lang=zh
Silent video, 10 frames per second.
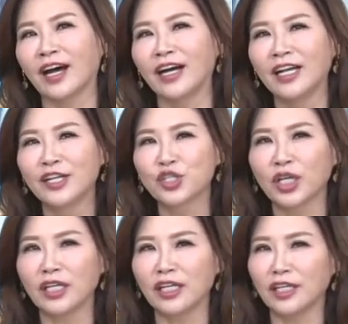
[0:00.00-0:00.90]
哈、哦，
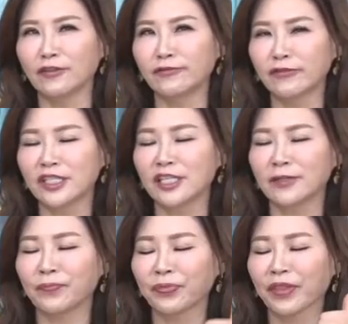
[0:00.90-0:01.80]
所以你有福星。